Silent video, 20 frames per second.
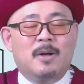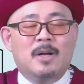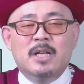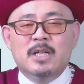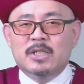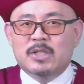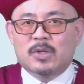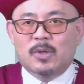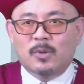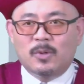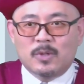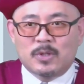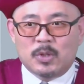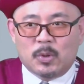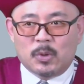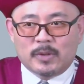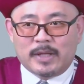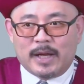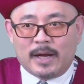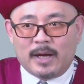その
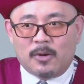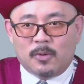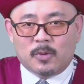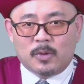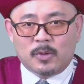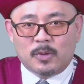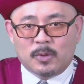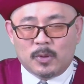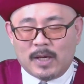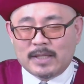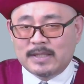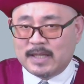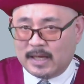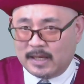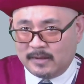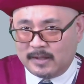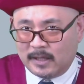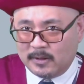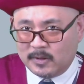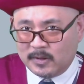状態が起こるのがさ
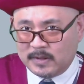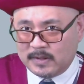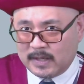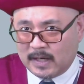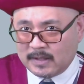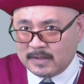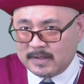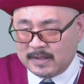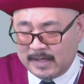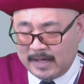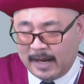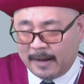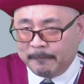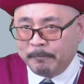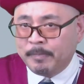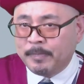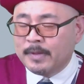んてん透視図なんですね。